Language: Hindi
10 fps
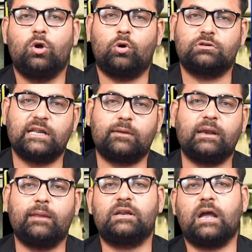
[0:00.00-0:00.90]
और
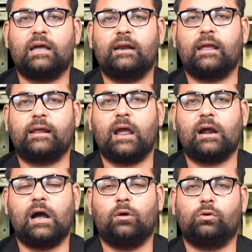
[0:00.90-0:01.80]
जर्मनी में जाकर के क्या
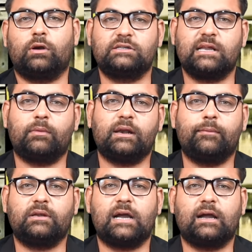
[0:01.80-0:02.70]
कहा उन्होंने जर्मनी
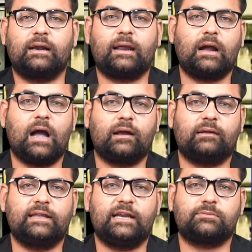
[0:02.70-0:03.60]
में जाकर के कहा
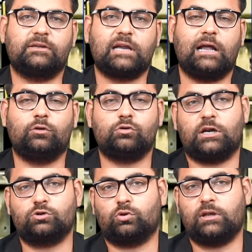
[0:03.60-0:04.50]
कि देश में साल
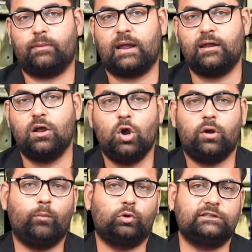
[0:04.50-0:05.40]
2014 में आई
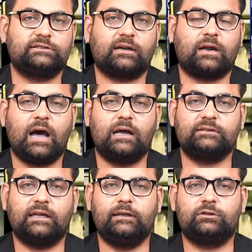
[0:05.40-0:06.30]
मोदी सरकार
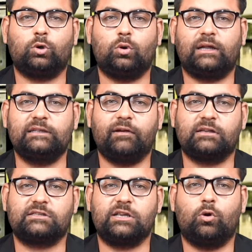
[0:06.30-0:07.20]
दलितों
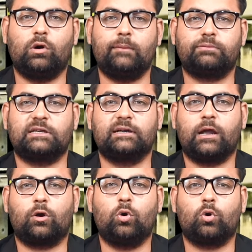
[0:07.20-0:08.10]
आदिवासियों
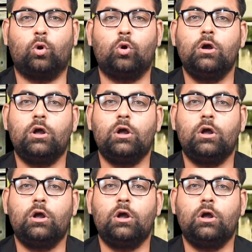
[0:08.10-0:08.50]
अल्पसंख्यकों को